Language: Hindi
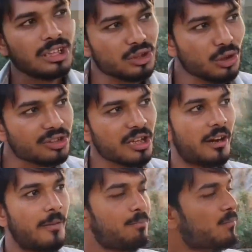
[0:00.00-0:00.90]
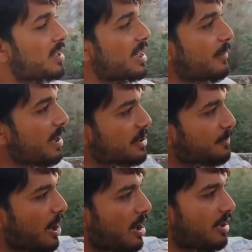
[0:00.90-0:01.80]
उसने सोचा कि मैं
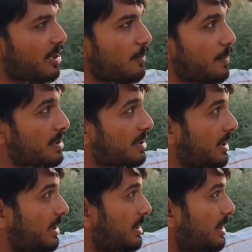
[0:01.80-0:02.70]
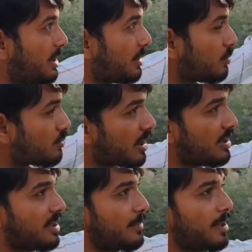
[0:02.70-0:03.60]
इस पहाड़ के ऊपर से इतनी
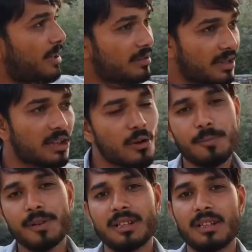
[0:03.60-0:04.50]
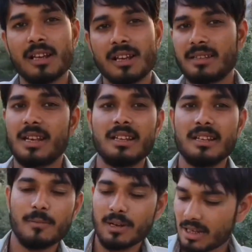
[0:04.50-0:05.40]
ऊंचाई से मैं रस्से के ऊपर चल के कैसे आ
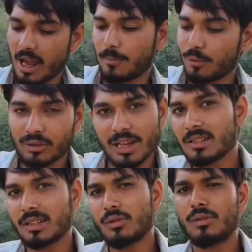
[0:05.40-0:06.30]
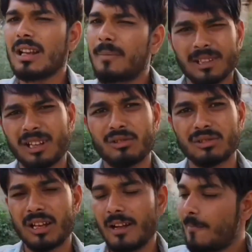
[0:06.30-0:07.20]
गई अब रस्सा आप लोग देख सकते हो कितना पतला
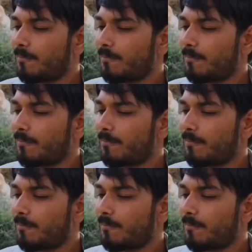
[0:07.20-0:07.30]
होता है